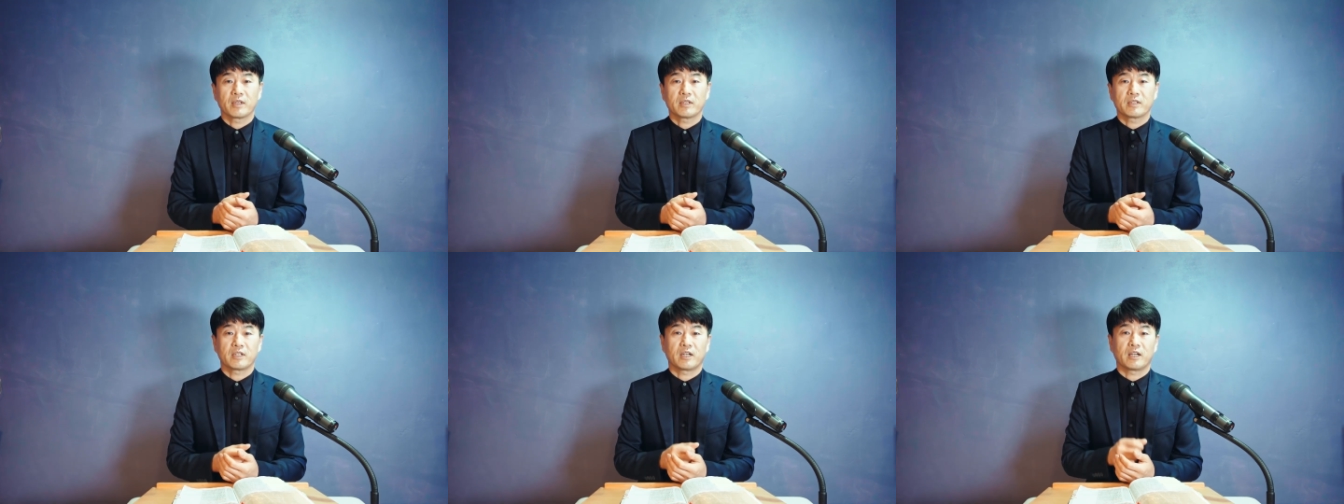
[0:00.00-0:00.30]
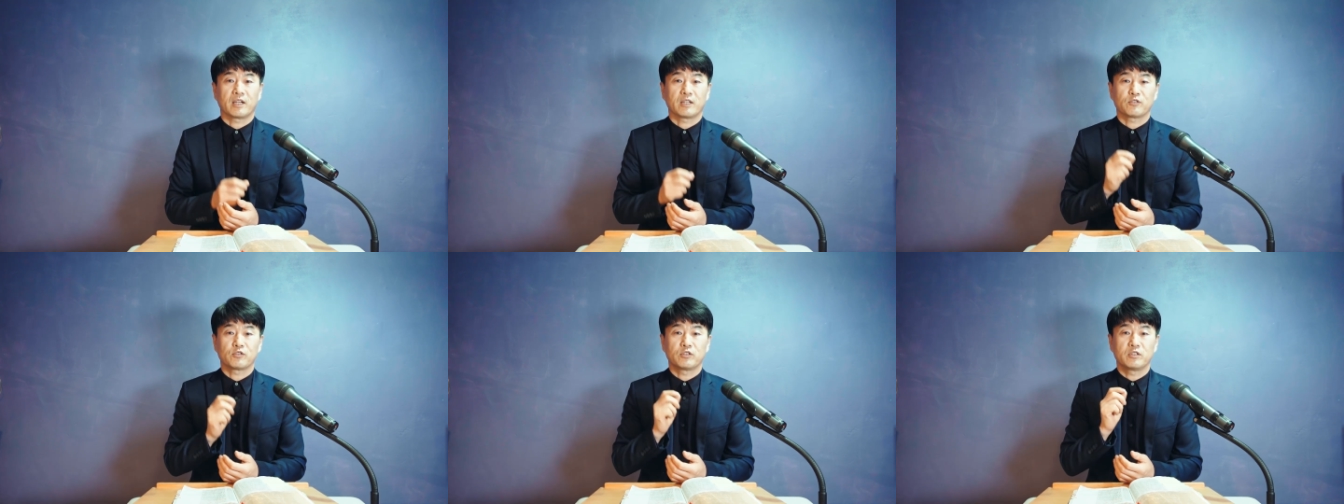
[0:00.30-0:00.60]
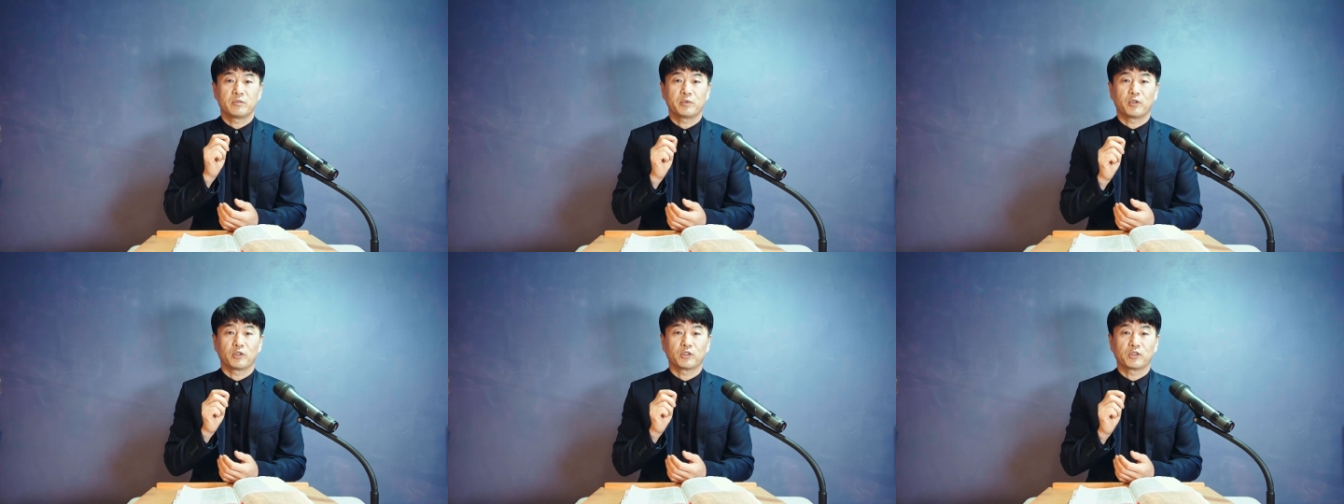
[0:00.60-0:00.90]
자,
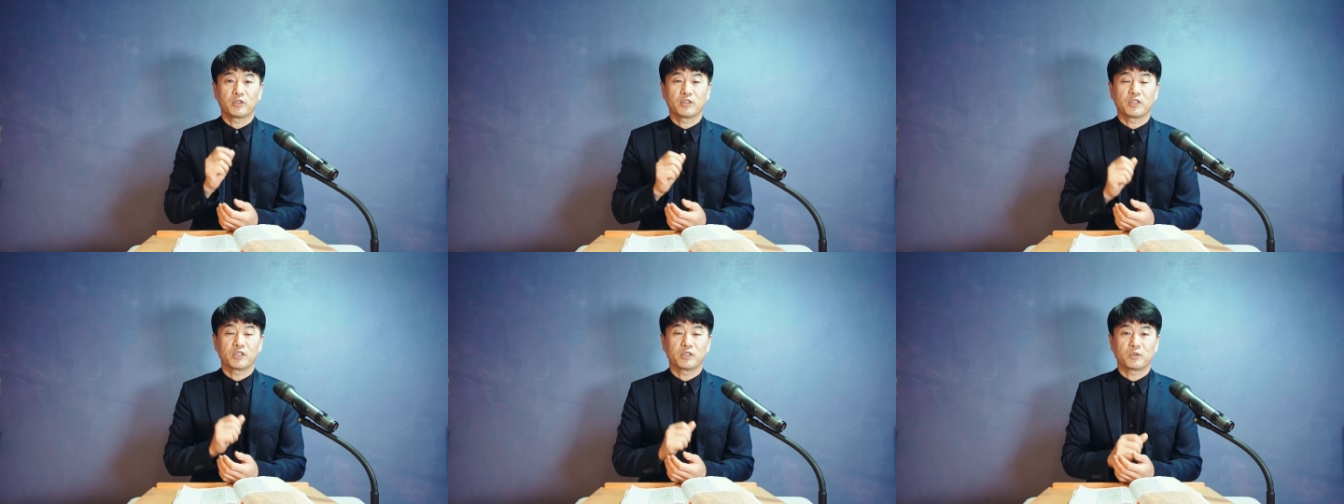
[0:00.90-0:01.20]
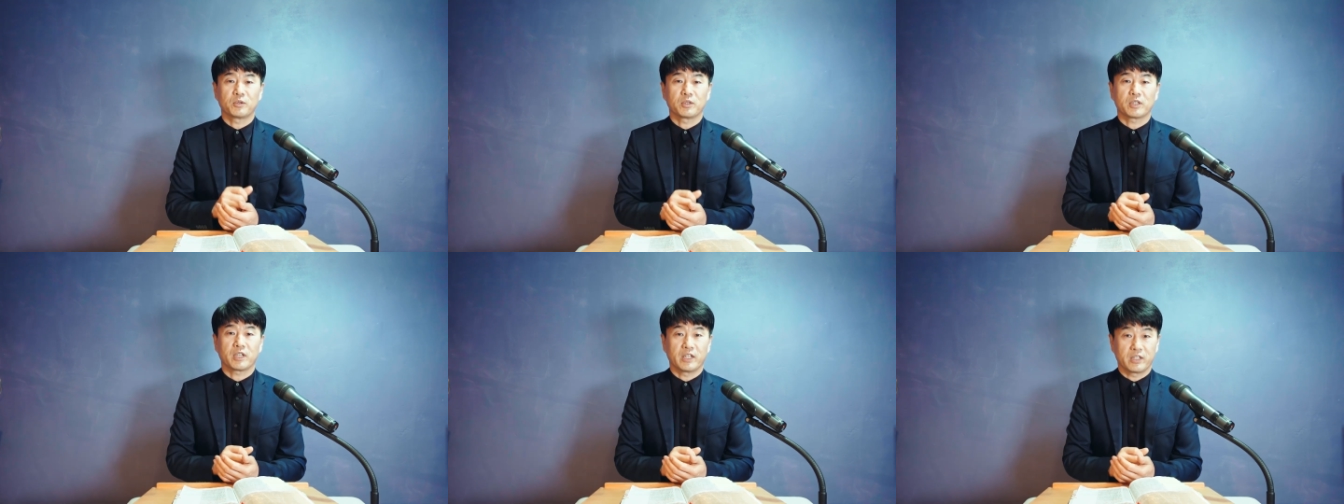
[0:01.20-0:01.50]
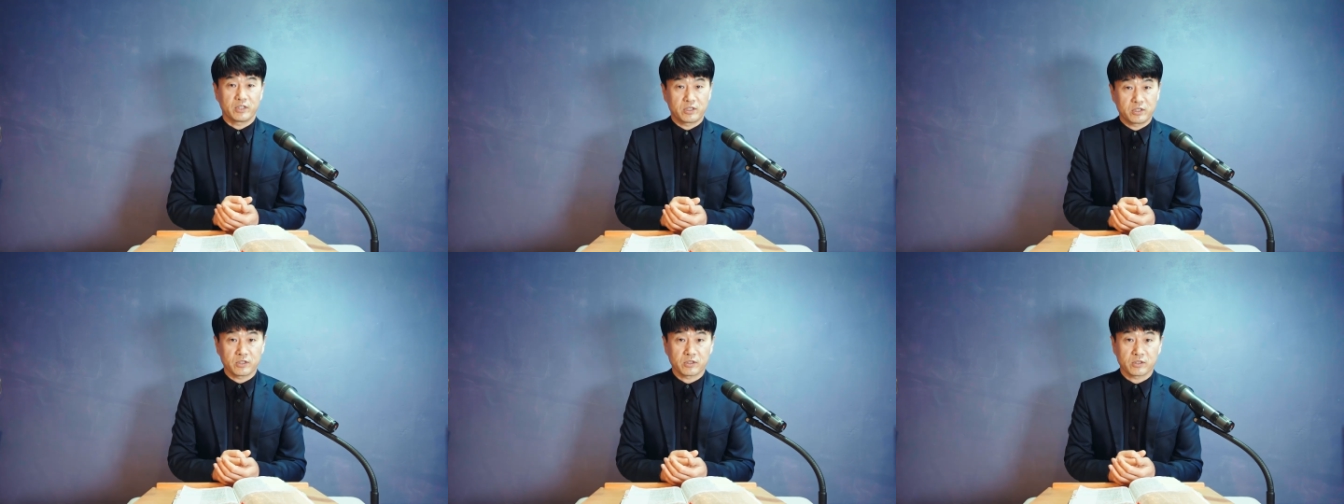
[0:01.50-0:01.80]
주님이 어떤 기도를
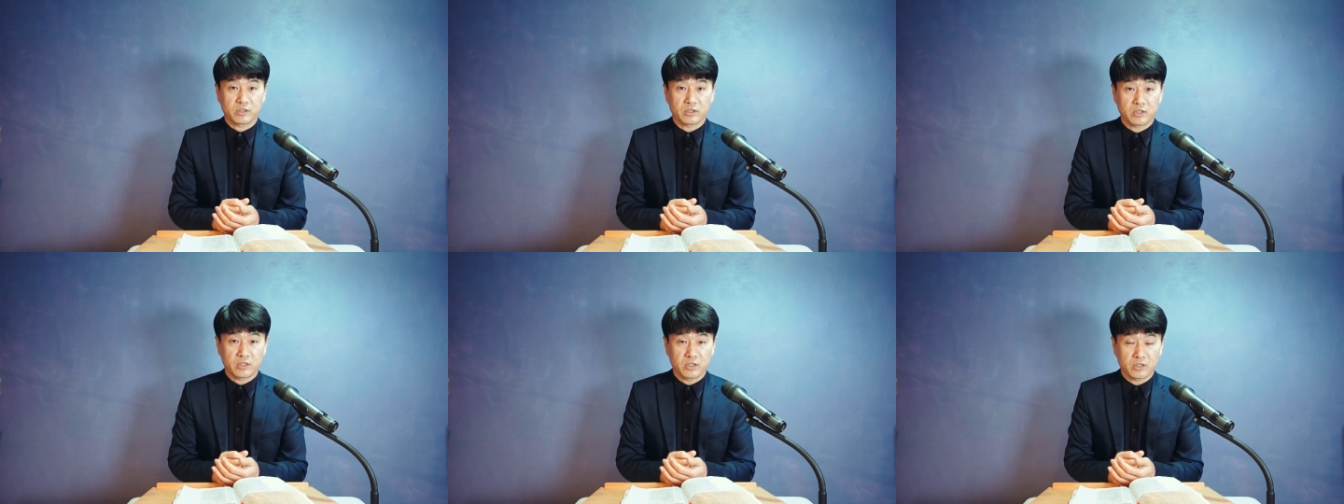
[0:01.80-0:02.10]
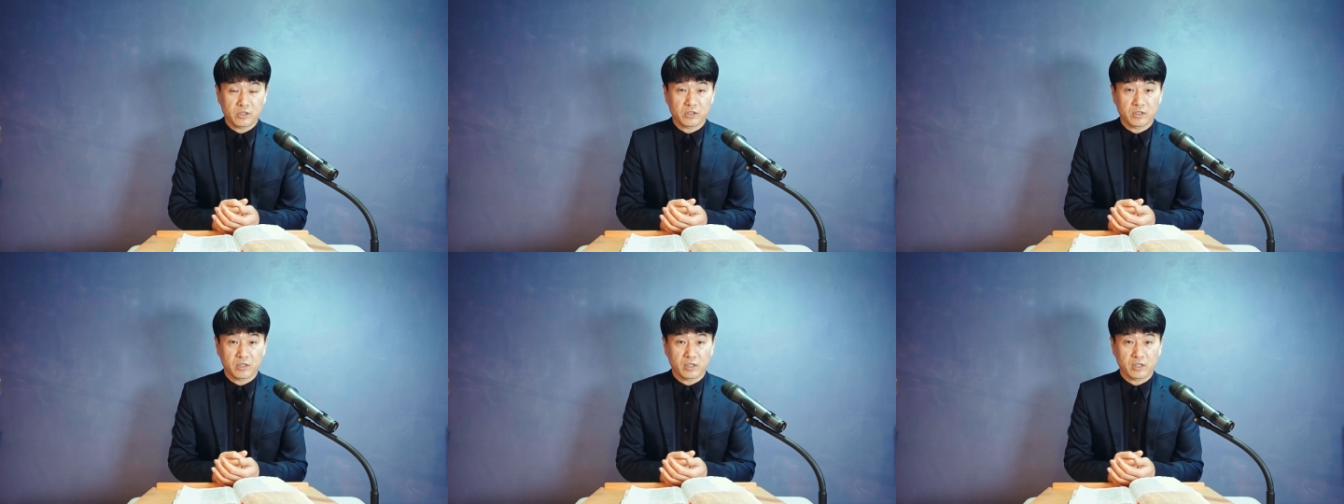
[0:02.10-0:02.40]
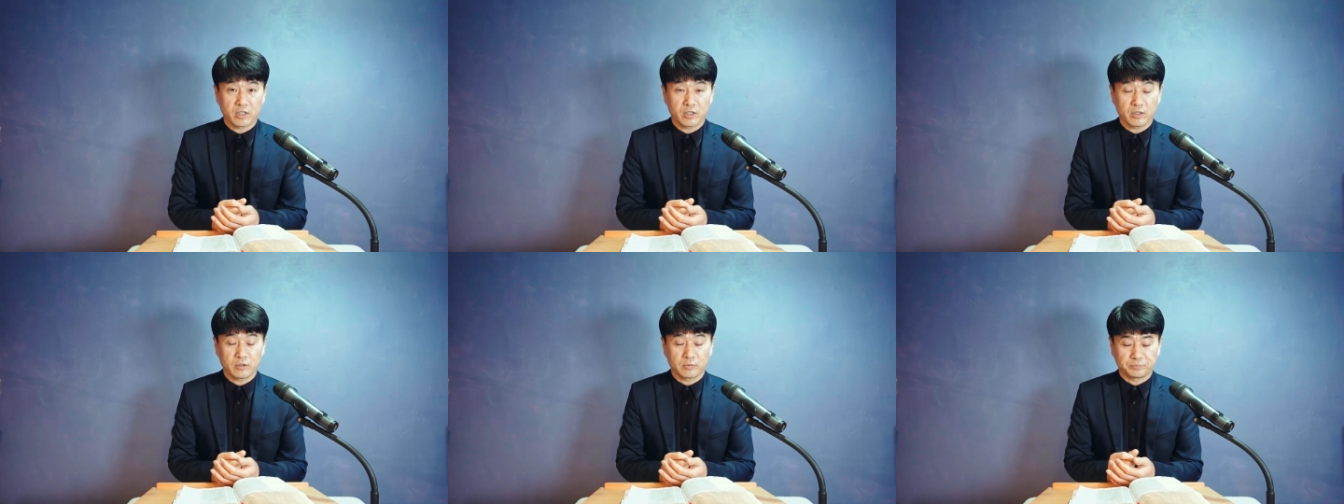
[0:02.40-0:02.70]

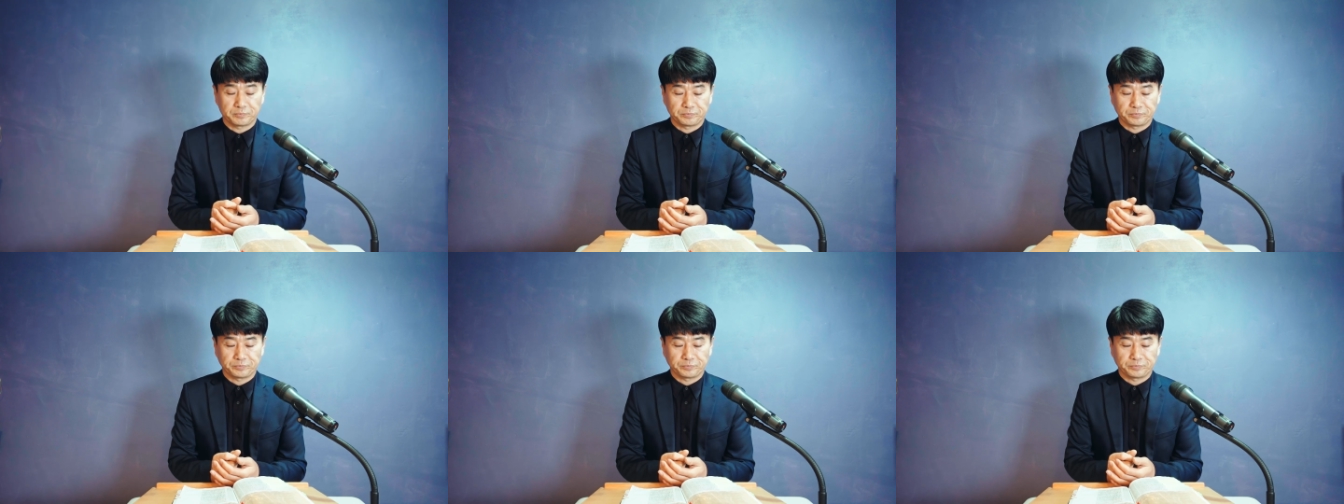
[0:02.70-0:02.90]
가르치셨을까요?